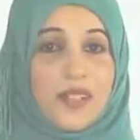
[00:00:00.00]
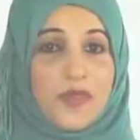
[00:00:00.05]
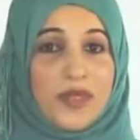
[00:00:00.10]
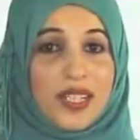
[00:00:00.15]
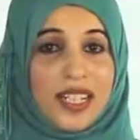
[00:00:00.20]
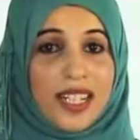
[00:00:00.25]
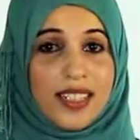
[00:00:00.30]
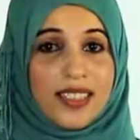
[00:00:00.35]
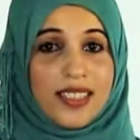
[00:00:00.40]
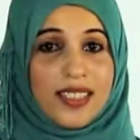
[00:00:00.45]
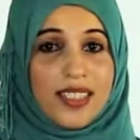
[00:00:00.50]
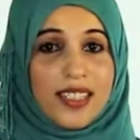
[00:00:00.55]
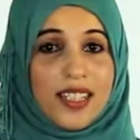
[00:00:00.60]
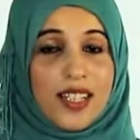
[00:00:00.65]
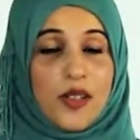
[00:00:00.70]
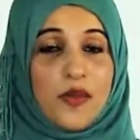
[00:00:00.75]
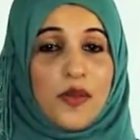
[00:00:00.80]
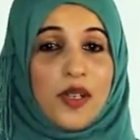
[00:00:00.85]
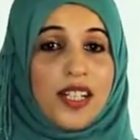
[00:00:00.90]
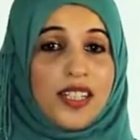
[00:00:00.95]
الولادة
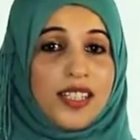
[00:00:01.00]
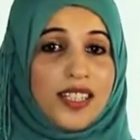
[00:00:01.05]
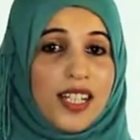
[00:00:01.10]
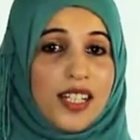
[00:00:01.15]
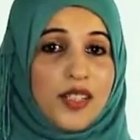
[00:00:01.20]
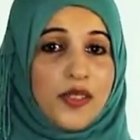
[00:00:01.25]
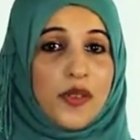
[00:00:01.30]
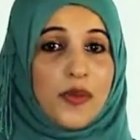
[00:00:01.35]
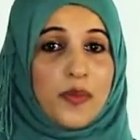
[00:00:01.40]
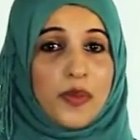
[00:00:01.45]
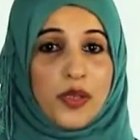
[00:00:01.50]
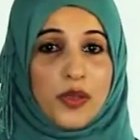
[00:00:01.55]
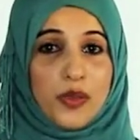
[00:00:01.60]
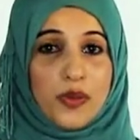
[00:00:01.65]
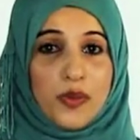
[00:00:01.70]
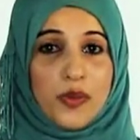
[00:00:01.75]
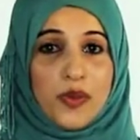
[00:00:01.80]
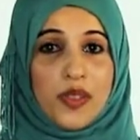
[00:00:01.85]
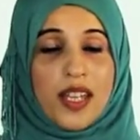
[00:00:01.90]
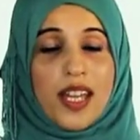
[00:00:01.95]
وقد تحدث
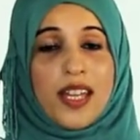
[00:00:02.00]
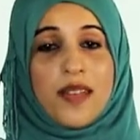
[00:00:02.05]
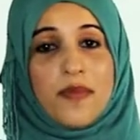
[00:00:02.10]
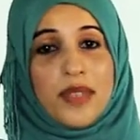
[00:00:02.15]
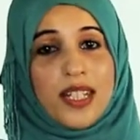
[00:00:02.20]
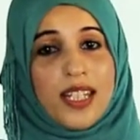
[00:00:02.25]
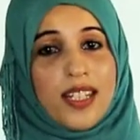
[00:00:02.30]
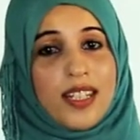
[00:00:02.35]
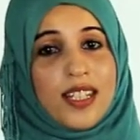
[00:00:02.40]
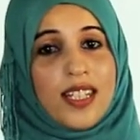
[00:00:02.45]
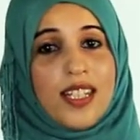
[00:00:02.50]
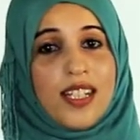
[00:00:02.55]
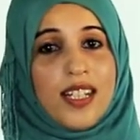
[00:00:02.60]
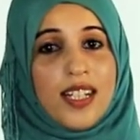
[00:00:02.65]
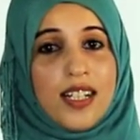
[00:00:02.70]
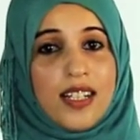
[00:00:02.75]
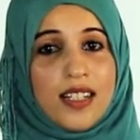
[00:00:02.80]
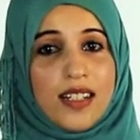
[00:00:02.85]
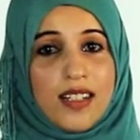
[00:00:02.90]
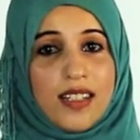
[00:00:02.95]
بحدوث أي من هذه
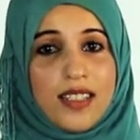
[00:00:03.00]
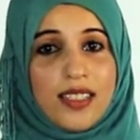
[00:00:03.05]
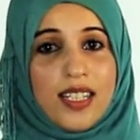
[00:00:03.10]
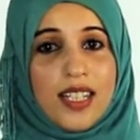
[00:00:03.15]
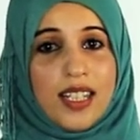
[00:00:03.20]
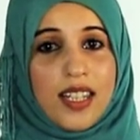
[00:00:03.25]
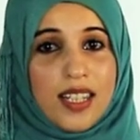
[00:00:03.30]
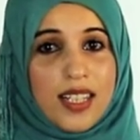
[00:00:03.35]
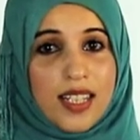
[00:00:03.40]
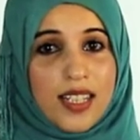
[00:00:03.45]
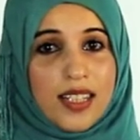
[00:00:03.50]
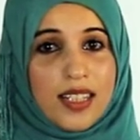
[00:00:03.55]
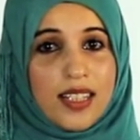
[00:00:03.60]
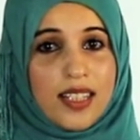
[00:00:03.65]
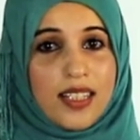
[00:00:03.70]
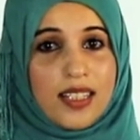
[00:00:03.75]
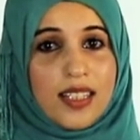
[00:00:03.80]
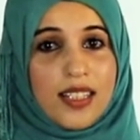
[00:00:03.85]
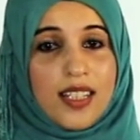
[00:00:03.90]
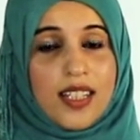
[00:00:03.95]
الأعراض الثلاثة
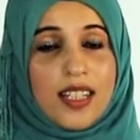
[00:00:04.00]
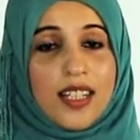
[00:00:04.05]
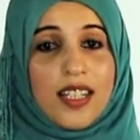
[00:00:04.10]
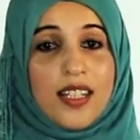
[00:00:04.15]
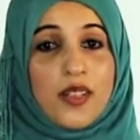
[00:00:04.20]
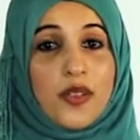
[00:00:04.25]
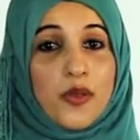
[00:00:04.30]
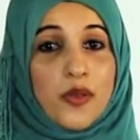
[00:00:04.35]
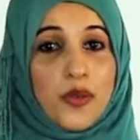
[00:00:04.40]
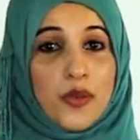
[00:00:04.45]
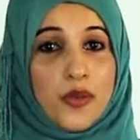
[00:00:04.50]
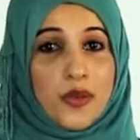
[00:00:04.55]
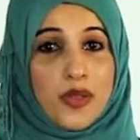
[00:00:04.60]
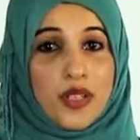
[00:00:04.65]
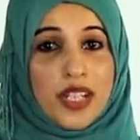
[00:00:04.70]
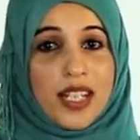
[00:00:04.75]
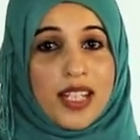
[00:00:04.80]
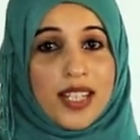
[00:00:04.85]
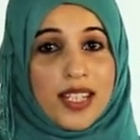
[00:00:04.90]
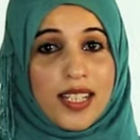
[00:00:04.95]
خروج
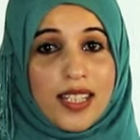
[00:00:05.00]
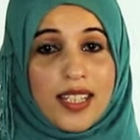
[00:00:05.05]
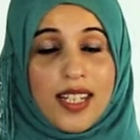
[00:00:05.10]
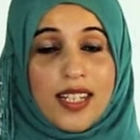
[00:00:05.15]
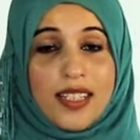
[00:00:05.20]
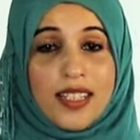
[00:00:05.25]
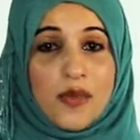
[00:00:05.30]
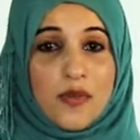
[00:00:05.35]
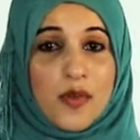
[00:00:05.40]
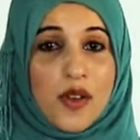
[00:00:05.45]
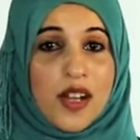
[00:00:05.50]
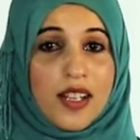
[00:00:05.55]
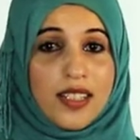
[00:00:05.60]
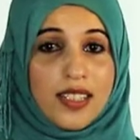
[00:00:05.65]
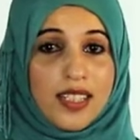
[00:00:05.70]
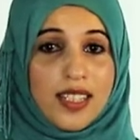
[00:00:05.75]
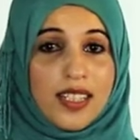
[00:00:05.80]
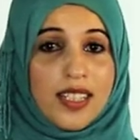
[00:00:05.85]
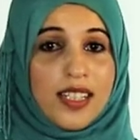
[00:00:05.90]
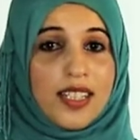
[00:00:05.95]
السدادة
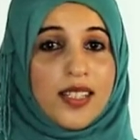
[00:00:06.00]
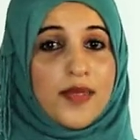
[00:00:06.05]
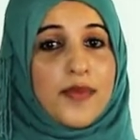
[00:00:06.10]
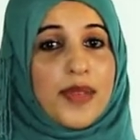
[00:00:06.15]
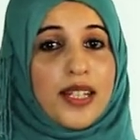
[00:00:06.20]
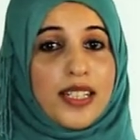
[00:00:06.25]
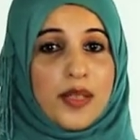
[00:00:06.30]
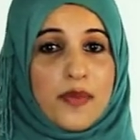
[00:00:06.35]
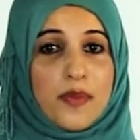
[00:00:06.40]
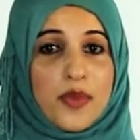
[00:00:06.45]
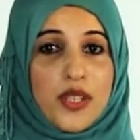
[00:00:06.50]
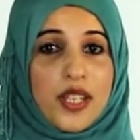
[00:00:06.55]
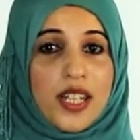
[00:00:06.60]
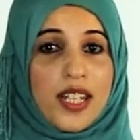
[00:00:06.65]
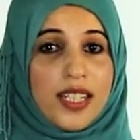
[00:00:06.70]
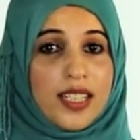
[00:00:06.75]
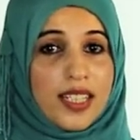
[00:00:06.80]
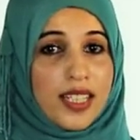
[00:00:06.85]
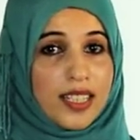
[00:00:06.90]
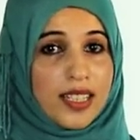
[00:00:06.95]
المخاطية مع
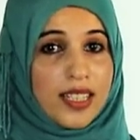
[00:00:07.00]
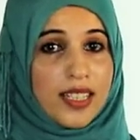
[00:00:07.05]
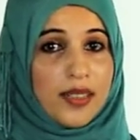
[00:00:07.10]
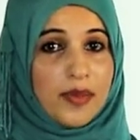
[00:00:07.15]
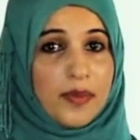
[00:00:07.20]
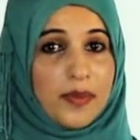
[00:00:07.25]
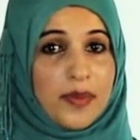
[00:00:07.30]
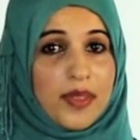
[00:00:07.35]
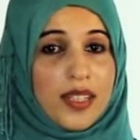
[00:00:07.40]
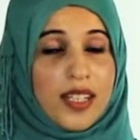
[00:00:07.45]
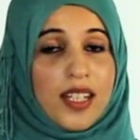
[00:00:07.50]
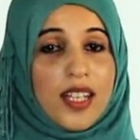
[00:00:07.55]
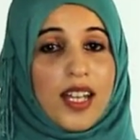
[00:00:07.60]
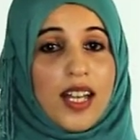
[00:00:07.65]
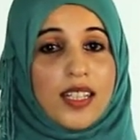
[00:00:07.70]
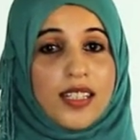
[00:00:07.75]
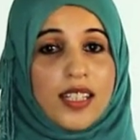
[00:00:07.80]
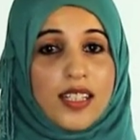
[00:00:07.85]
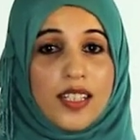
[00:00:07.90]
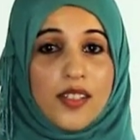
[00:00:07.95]
تمشيحة الدم
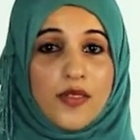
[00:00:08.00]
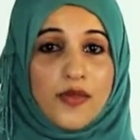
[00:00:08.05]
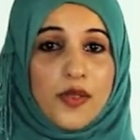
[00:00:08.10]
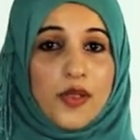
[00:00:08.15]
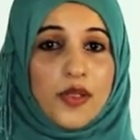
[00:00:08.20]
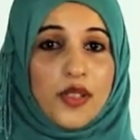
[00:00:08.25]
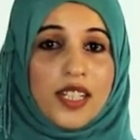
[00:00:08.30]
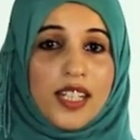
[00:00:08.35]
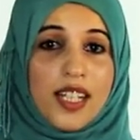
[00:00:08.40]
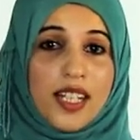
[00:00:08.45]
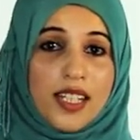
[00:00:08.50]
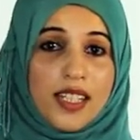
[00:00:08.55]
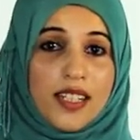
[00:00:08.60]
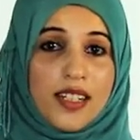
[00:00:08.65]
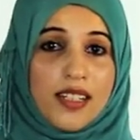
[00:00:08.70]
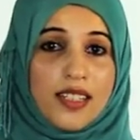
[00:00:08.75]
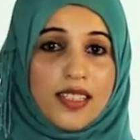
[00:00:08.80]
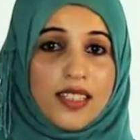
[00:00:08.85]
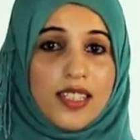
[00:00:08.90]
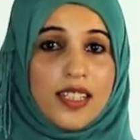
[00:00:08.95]
التدفق اللا
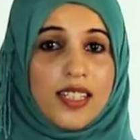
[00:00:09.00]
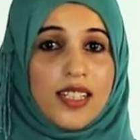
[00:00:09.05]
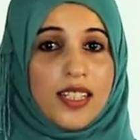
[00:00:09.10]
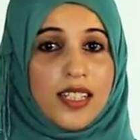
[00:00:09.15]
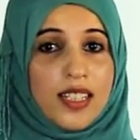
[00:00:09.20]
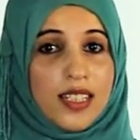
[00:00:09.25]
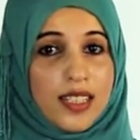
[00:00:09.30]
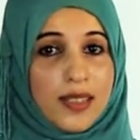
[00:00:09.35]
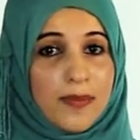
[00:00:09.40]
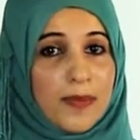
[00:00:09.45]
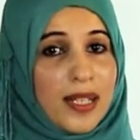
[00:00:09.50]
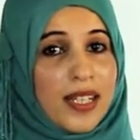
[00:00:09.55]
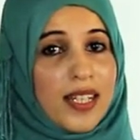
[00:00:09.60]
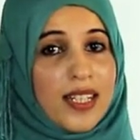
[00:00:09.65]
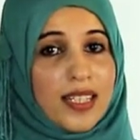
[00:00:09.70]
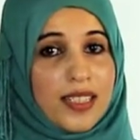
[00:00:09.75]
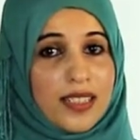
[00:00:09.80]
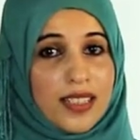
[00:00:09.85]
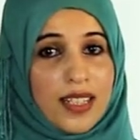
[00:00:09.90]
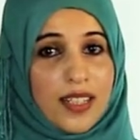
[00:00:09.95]
إرادي للدماء
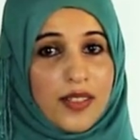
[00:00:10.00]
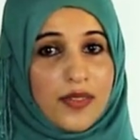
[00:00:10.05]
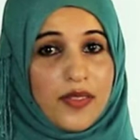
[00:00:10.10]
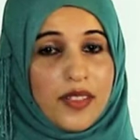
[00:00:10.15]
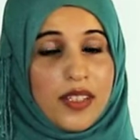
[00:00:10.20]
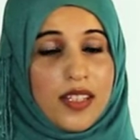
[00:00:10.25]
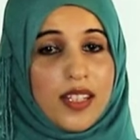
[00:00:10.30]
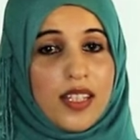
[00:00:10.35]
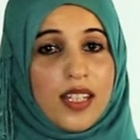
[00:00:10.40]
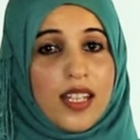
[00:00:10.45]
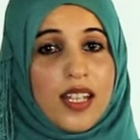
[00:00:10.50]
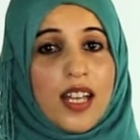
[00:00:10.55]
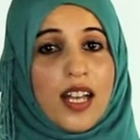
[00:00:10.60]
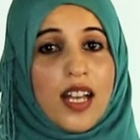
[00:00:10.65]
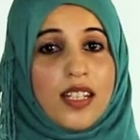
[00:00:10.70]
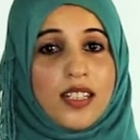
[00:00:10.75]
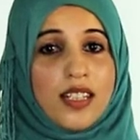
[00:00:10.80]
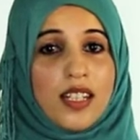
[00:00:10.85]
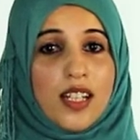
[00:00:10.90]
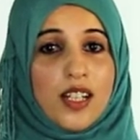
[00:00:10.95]
الدافئ
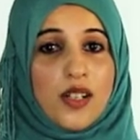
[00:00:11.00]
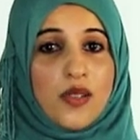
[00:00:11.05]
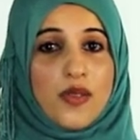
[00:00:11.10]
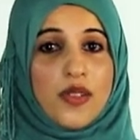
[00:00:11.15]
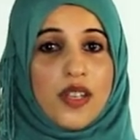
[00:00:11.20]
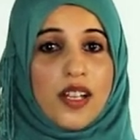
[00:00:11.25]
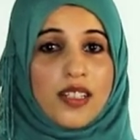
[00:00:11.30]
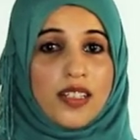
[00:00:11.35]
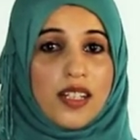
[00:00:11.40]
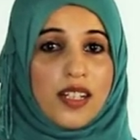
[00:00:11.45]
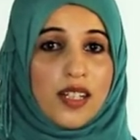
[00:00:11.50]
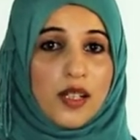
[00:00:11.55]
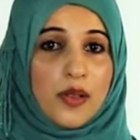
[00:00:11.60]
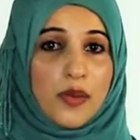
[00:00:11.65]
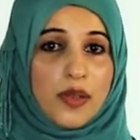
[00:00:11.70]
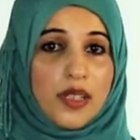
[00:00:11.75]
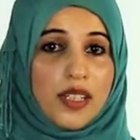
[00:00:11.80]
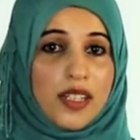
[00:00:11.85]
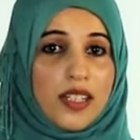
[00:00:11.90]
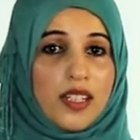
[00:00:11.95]
التقلصات
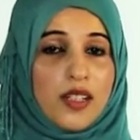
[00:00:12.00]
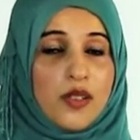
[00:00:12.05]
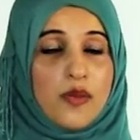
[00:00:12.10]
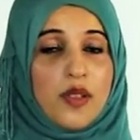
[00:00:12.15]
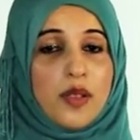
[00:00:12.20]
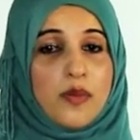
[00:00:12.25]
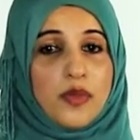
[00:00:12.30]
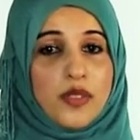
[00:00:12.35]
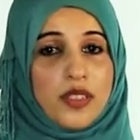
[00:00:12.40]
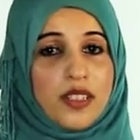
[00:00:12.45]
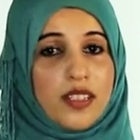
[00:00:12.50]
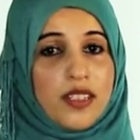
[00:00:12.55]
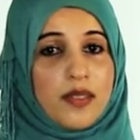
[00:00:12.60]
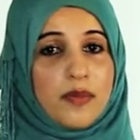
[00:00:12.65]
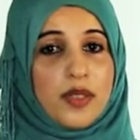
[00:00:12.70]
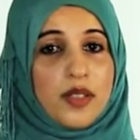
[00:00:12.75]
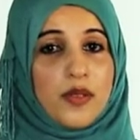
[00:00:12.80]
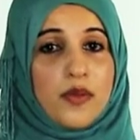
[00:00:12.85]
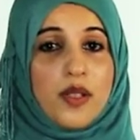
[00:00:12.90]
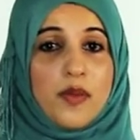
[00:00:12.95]
القوية
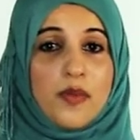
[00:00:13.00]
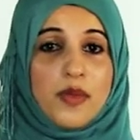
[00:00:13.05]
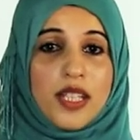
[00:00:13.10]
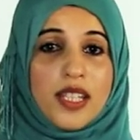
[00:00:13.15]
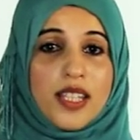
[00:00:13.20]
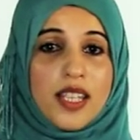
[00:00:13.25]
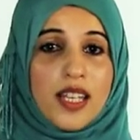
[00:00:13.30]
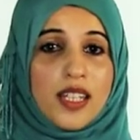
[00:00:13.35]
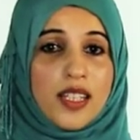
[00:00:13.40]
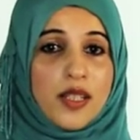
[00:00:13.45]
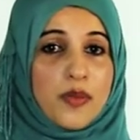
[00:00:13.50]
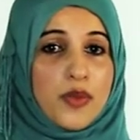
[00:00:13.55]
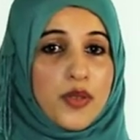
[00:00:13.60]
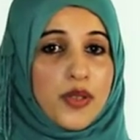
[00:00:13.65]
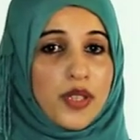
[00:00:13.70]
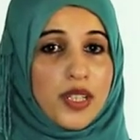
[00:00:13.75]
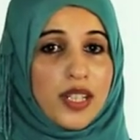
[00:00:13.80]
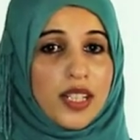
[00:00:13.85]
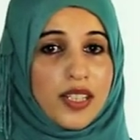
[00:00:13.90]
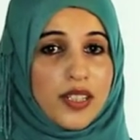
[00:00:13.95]
والمنتظمة والمتزايدة
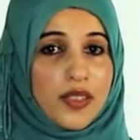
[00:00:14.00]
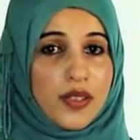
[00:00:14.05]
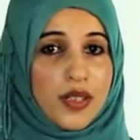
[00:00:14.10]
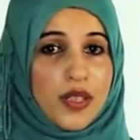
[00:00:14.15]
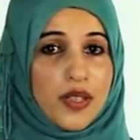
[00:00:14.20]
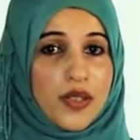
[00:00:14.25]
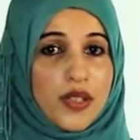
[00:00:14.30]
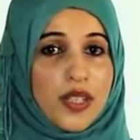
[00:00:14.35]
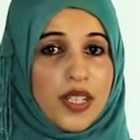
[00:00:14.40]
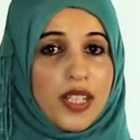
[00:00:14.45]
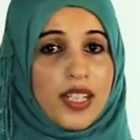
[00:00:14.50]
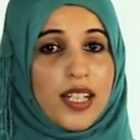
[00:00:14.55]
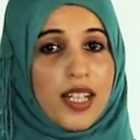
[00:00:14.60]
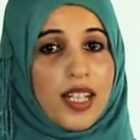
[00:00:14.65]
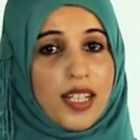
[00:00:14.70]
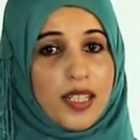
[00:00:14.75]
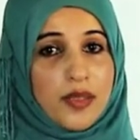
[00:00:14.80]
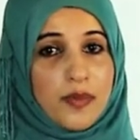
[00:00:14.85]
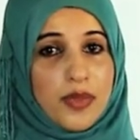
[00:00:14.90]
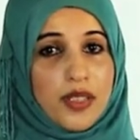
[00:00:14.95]
بشكل تدريجي إلى
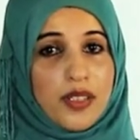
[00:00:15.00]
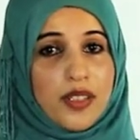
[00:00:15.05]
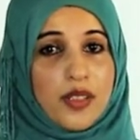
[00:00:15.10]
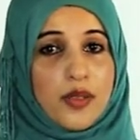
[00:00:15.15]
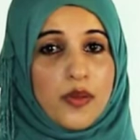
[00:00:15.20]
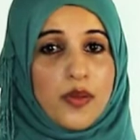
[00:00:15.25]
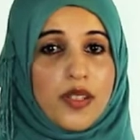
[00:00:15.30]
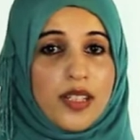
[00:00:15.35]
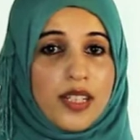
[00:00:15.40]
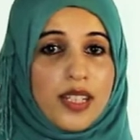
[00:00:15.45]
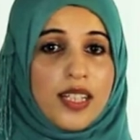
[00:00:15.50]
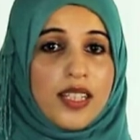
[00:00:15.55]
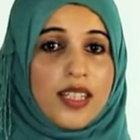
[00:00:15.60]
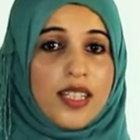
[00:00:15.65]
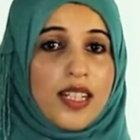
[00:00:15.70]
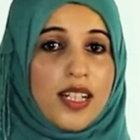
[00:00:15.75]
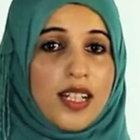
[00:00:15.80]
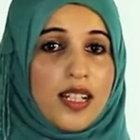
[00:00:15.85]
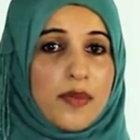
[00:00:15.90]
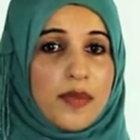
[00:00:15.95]
حد مرة كل ثلاث
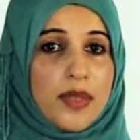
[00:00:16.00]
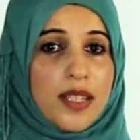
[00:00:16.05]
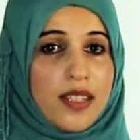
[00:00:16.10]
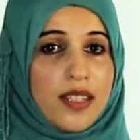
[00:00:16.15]
إلى خمس